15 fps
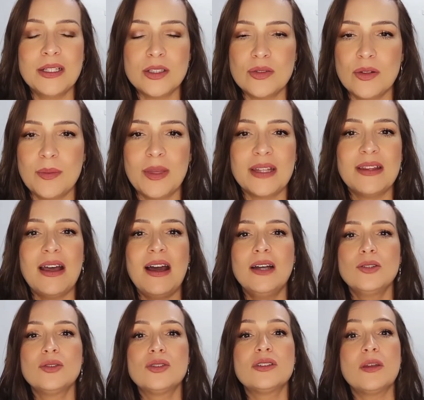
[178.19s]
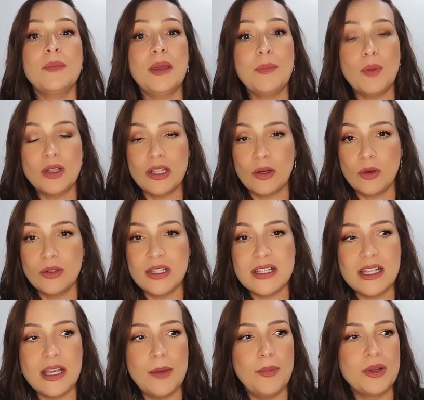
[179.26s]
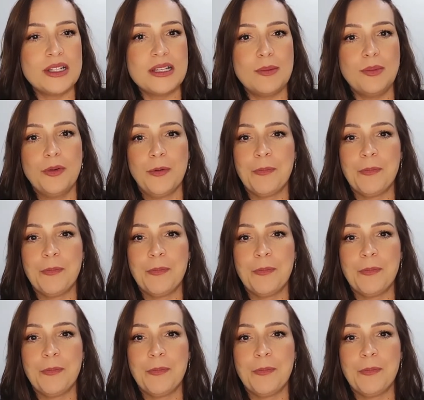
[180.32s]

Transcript: fermentados também pode acontecer, por exemplo,